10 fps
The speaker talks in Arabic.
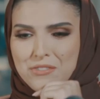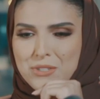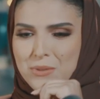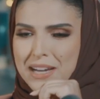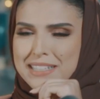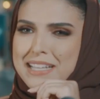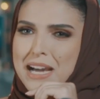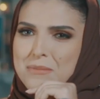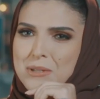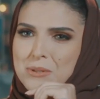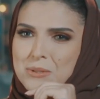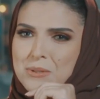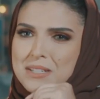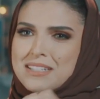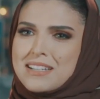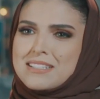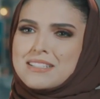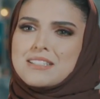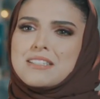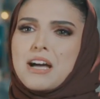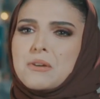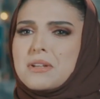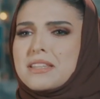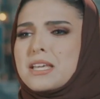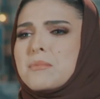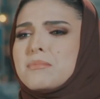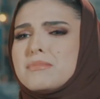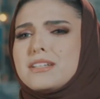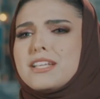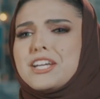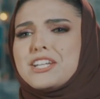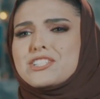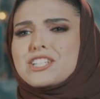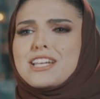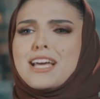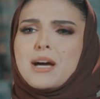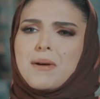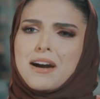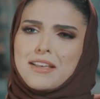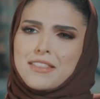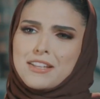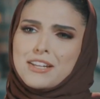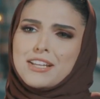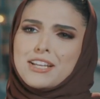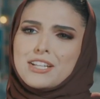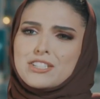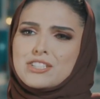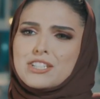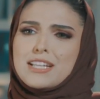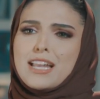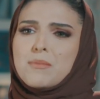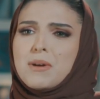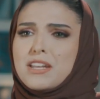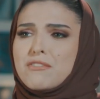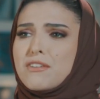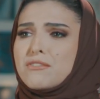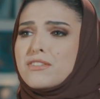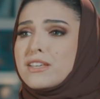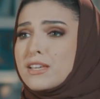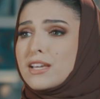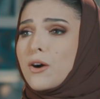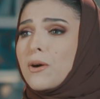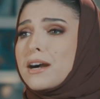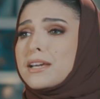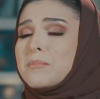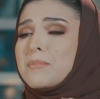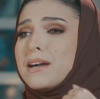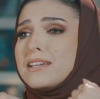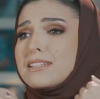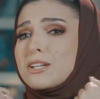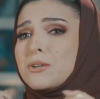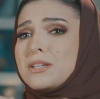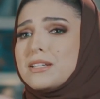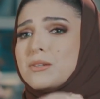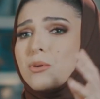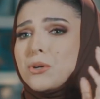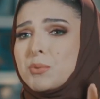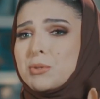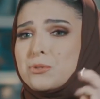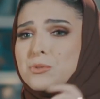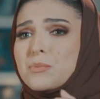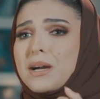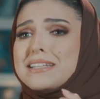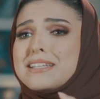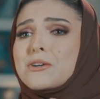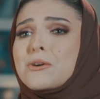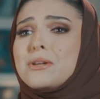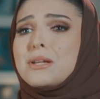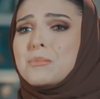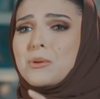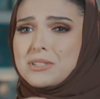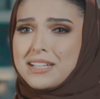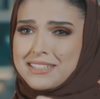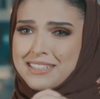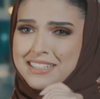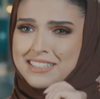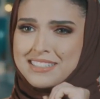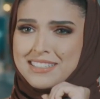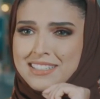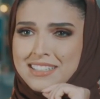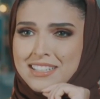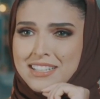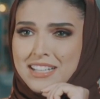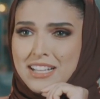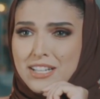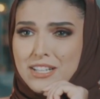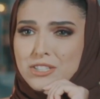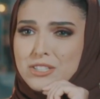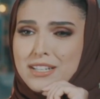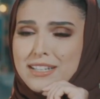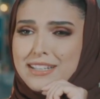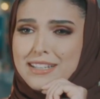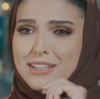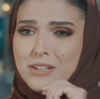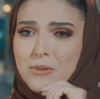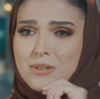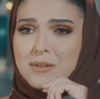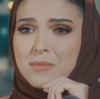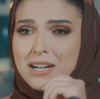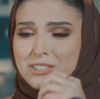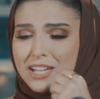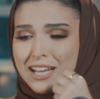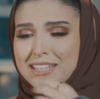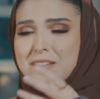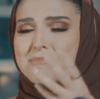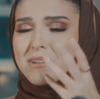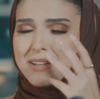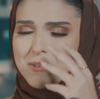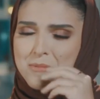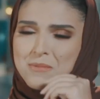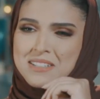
في سؤال دائما دكتور الناس يتساءلون طيب ليش كل هالابحاث؟ ليش كل هالمعرفه في كواكب بعيده كل البعد ونجوم بعيده كل البعد عنا؟ ليش العلماء شاغلين بالهم؟